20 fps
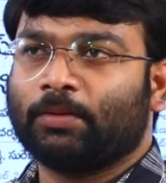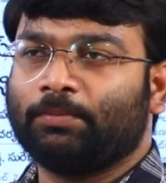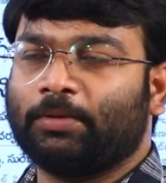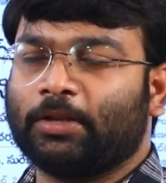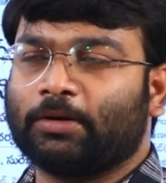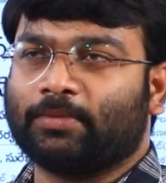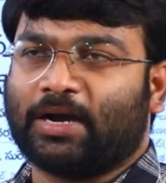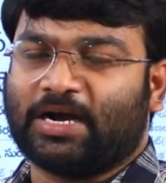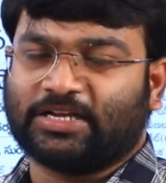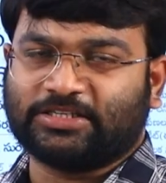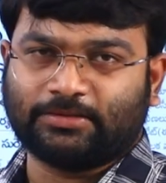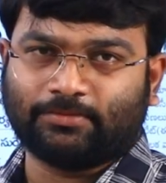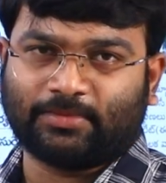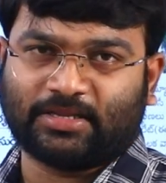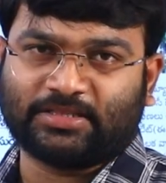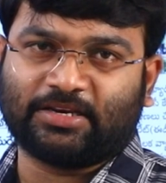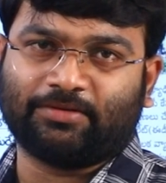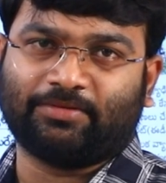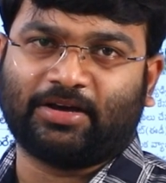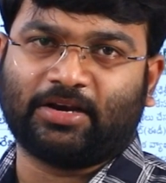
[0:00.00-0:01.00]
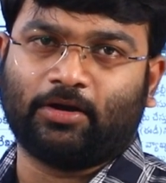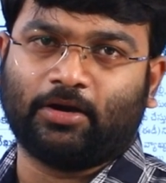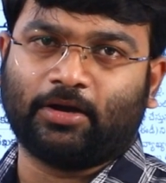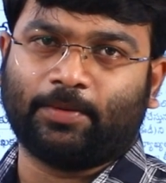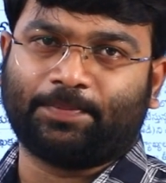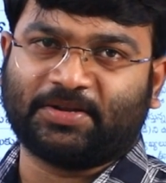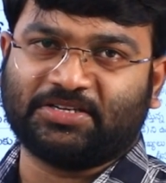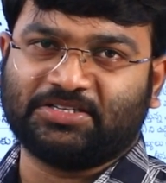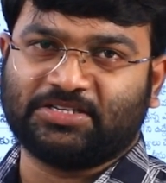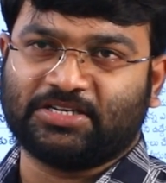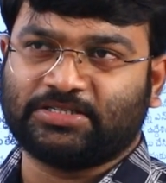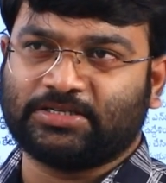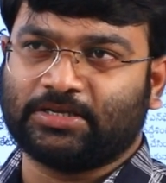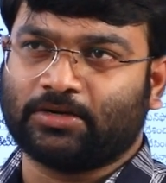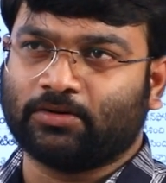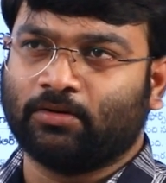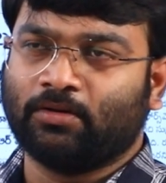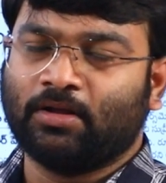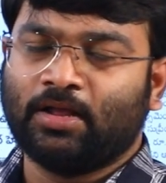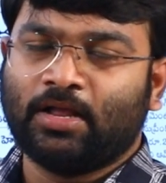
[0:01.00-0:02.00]
మీరు మాజీ మంత్రివర్యులుగా
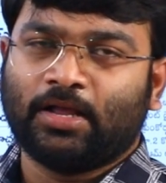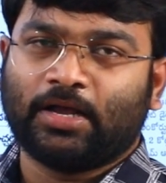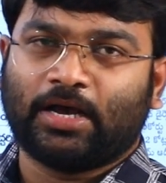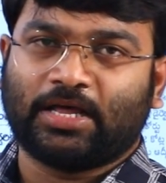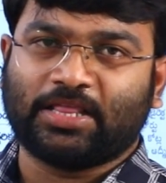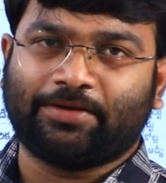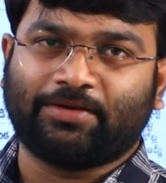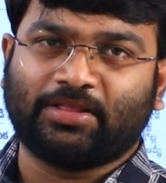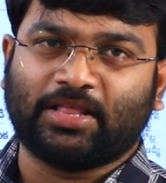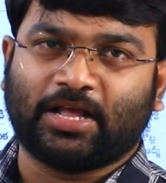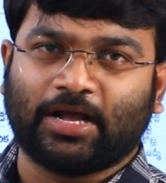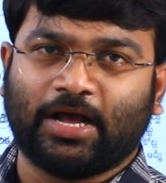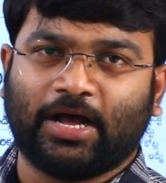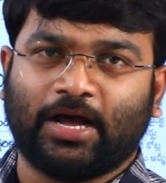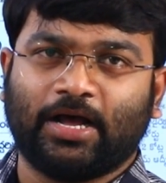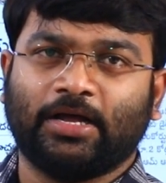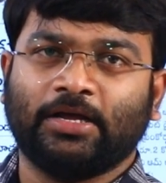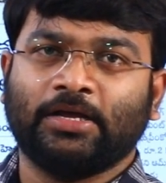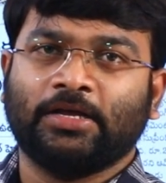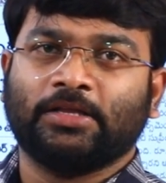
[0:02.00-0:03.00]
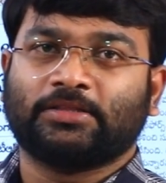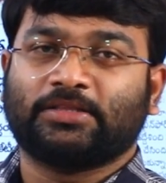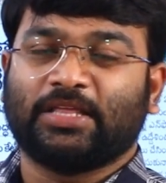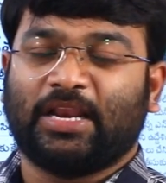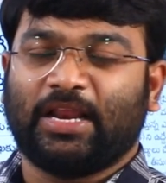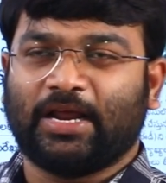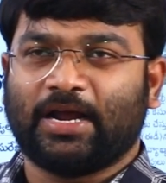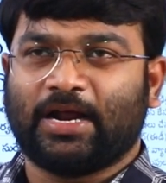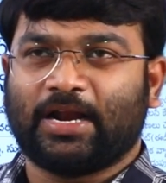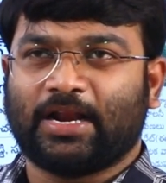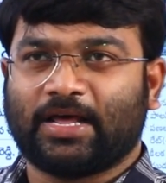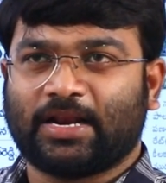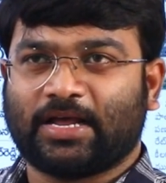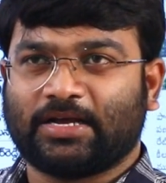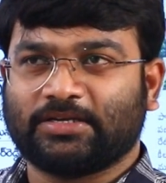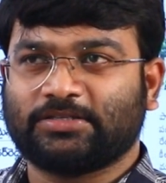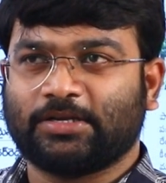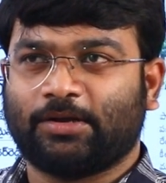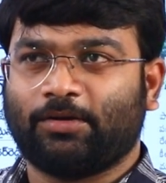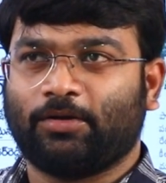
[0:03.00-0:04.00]
పనిచేశారు అదేవిధంగా తెలంగాణ
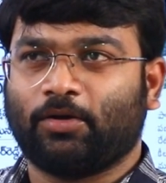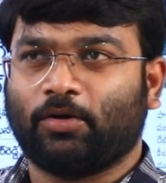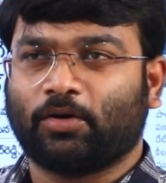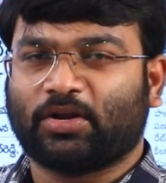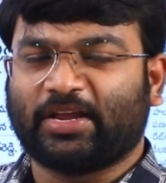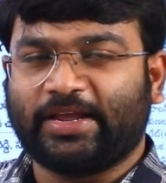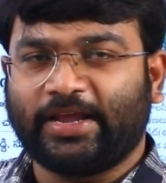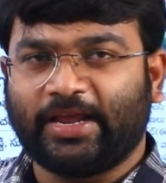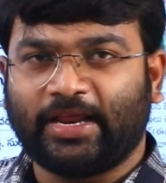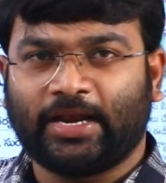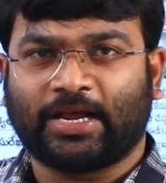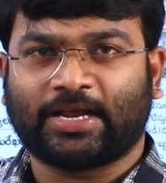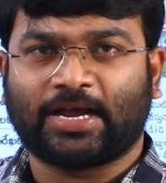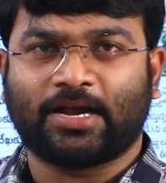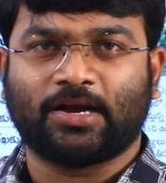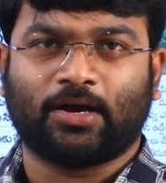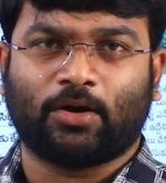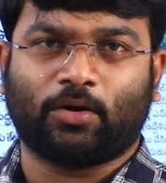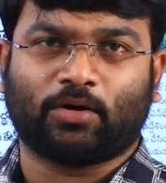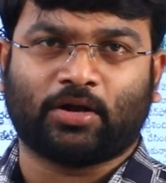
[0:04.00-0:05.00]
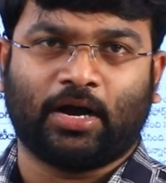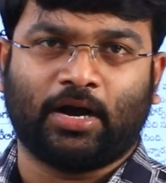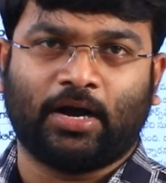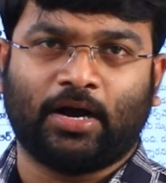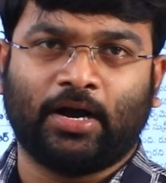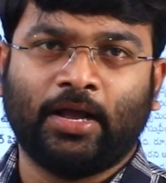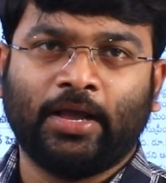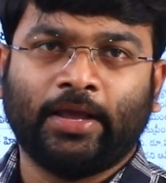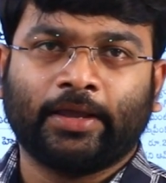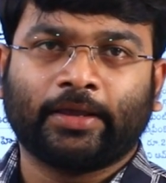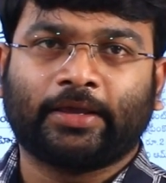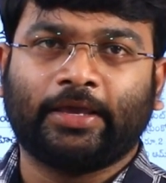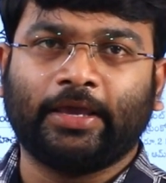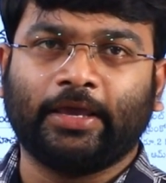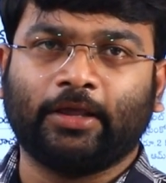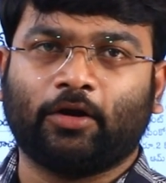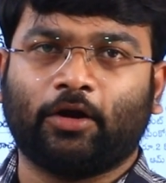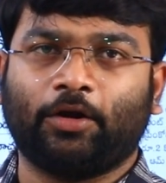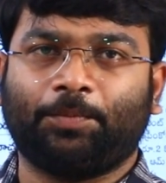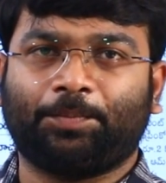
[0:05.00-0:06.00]
రాష్ట్రంలో కీలకంగా ఒక
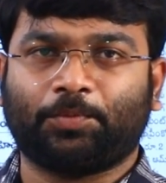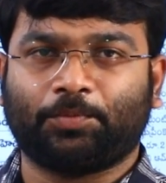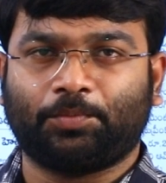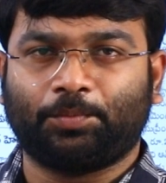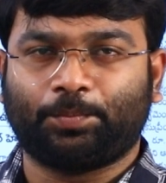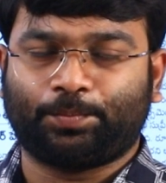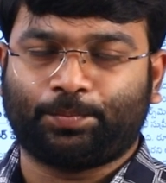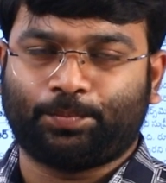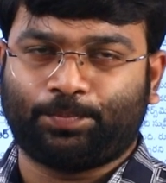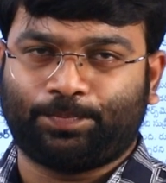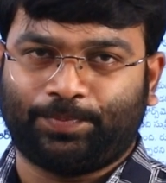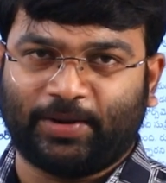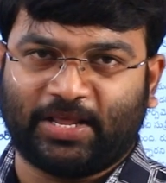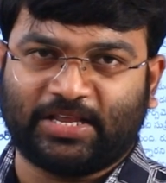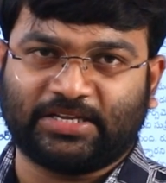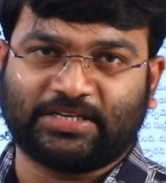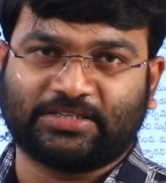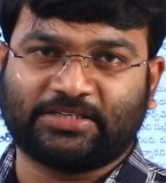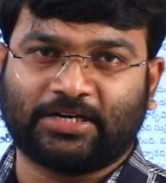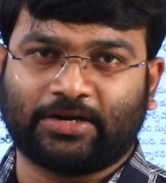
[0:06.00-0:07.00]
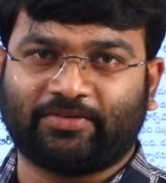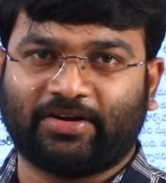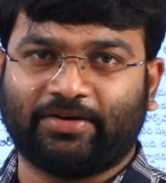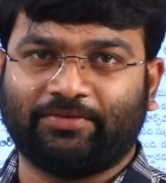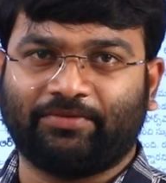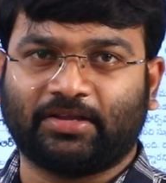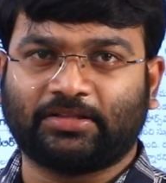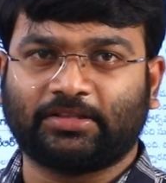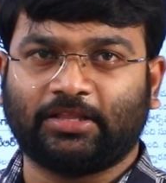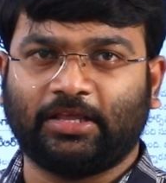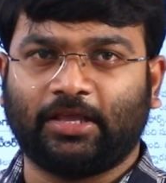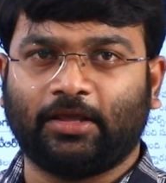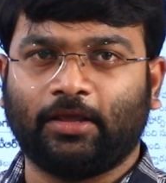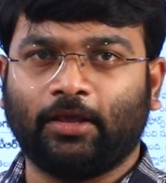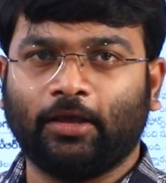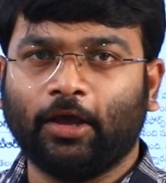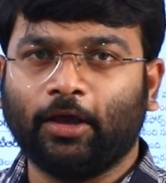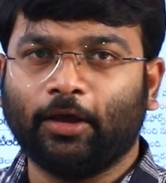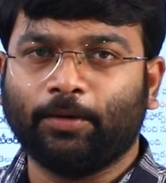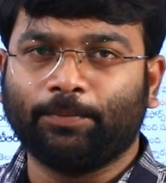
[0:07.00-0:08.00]
కీ రోల్ ప్లే చేసినటువంటి వ్యక్తి
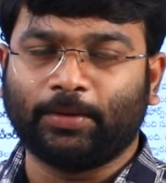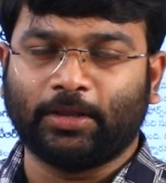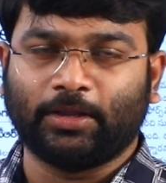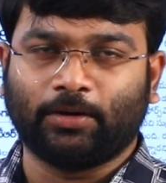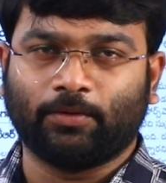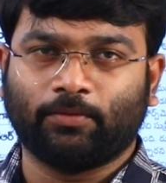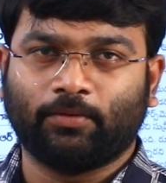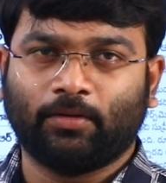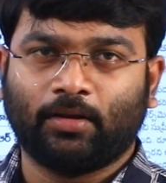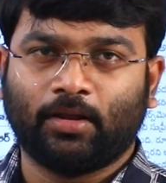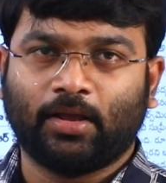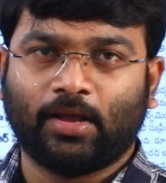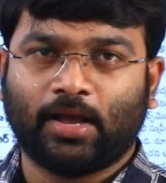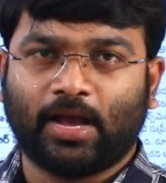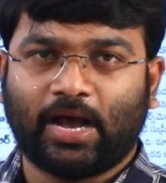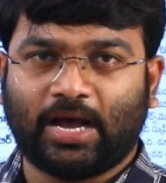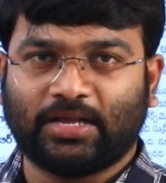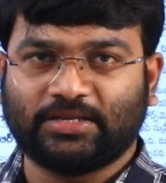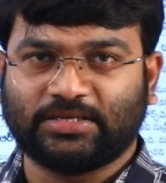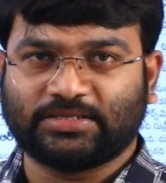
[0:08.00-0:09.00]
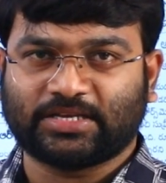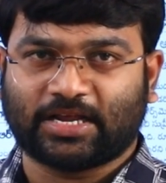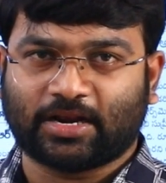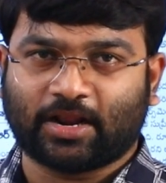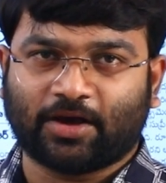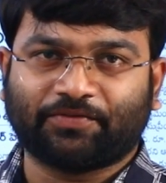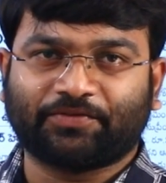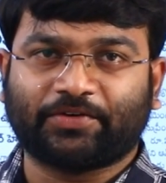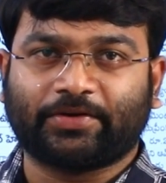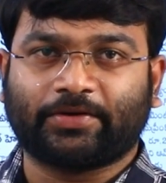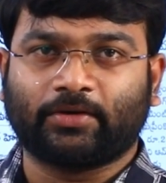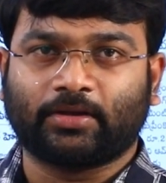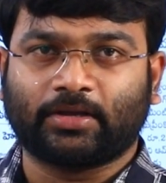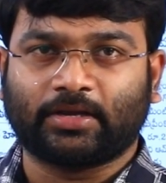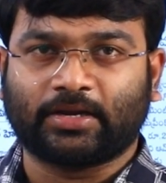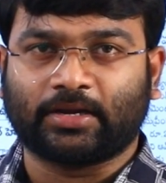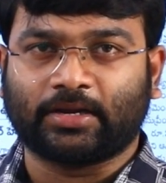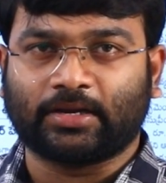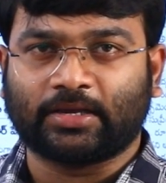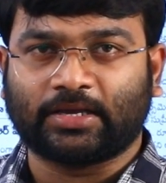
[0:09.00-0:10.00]
మీరు అదే సన్ ఆఫ్
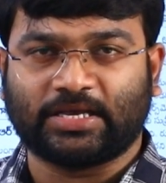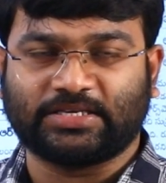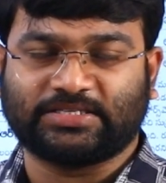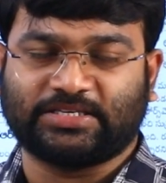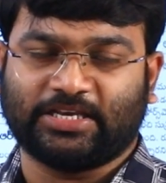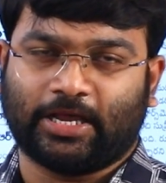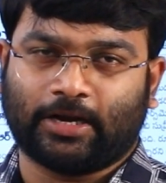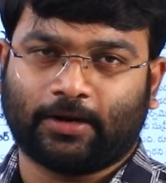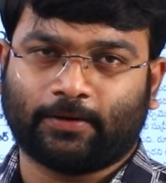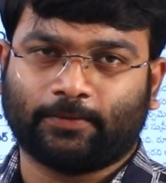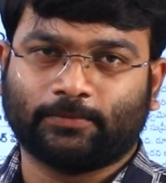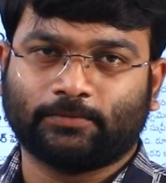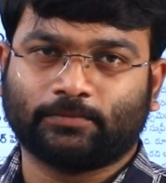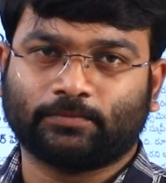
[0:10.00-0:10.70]
కేసీఆర్